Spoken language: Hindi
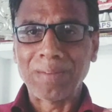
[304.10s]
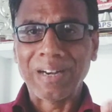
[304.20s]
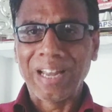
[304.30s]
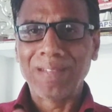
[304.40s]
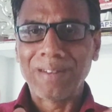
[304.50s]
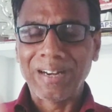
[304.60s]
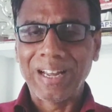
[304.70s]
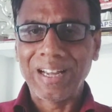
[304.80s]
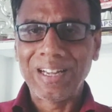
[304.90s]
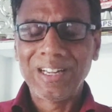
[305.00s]
बढ़ना ही बढ़ना
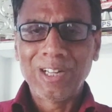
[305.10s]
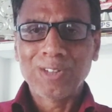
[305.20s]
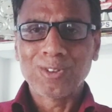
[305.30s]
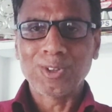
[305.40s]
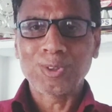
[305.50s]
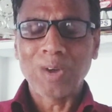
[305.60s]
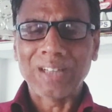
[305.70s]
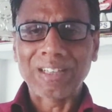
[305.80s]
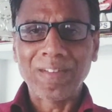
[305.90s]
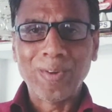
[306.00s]
है दोस्तों
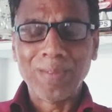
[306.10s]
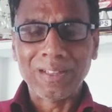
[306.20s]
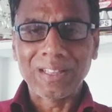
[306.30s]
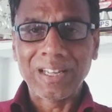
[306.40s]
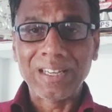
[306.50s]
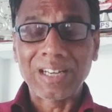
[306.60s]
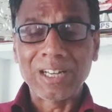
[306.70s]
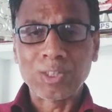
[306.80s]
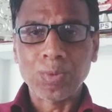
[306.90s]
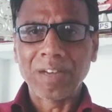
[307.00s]
आज के वीडियो में इतना ही कल
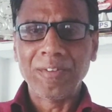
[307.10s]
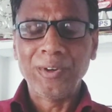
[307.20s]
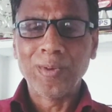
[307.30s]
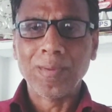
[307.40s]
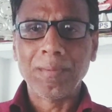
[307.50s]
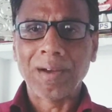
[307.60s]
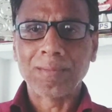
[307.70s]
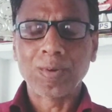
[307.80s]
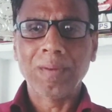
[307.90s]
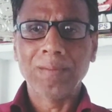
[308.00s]
सुबह के वीडियो में मैं
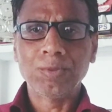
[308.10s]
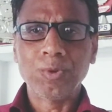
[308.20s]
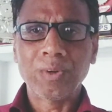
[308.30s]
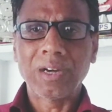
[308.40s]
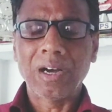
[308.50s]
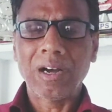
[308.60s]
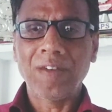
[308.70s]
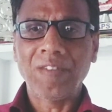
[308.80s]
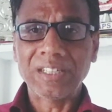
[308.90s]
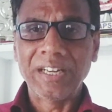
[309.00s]
आपको फिल्म झुंड का
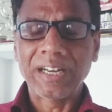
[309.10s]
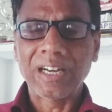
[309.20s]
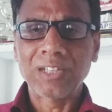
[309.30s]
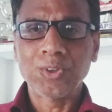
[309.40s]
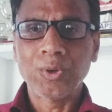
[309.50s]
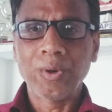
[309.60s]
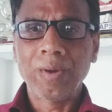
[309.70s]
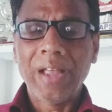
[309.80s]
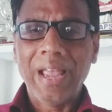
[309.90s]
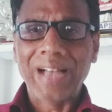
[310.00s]
फर्स्ट डे का जो
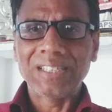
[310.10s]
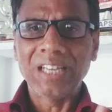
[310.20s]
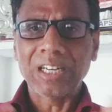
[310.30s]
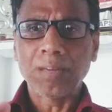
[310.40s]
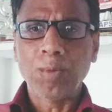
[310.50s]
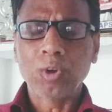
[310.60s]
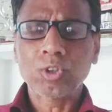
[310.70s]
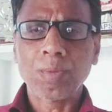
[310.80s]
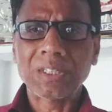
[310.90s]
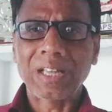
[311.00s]
एग्जैक्ट बॉक्स
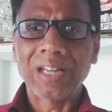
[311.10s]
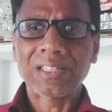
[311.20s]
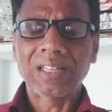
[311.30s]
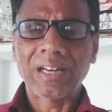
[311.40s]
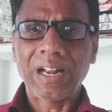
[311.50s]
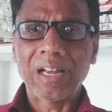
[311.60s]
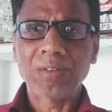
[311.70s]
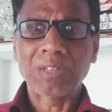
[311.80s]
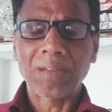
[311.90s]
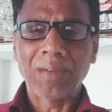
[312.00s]
ऑफिस कलेक्शन रहा है
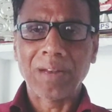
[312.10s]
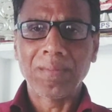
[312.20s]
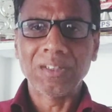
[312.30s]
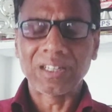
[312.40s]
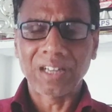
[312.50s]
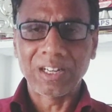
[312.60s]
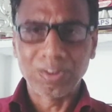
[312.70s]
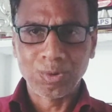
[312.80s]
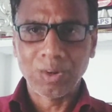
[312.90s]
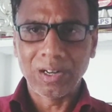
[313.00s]
उसके बारे में जानकारी
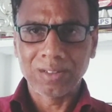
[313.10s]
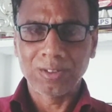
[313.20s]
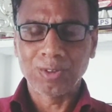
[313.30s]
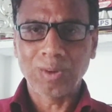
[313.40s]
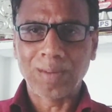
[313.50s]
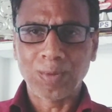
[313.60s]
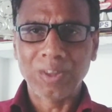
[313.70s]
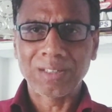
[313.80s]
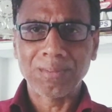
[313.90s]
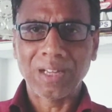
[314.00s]
दूंगा तो दोस्तों आपको ये
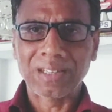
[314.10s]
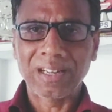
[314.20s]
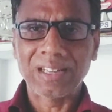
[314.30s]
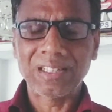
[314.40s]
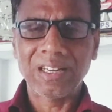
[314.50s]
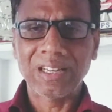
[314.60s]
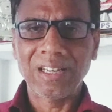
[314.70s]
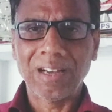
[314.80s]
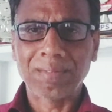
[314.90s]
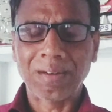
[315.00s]
सब जानकारी कैसी
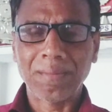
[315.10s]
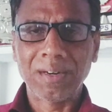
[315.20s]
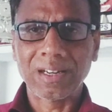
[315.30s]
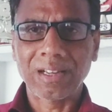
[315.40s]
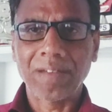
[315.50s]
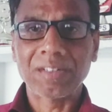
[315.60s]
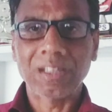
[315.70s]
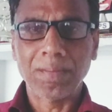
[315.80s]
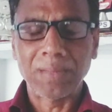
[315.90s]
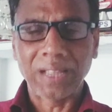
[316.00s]
लगी आप कमेंट करके
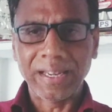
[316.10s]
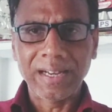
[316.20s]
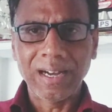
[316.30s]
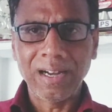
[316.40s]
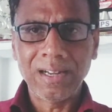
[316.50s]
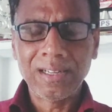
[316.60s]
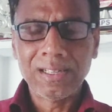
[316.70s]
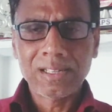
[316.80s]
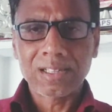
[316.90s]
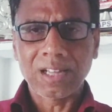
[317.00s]
अवश्य बताइएगा
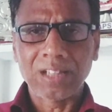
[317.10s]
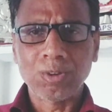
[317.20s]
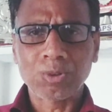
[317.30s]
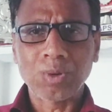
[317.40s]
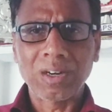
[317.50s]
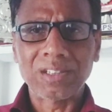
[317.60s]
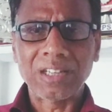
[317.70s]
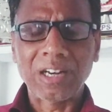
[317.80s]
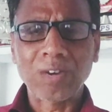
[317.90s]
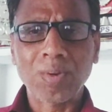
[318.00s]
साथ ही दोस्तों अगर
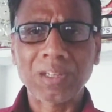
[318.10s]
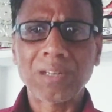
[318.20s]
चैनल को अब तक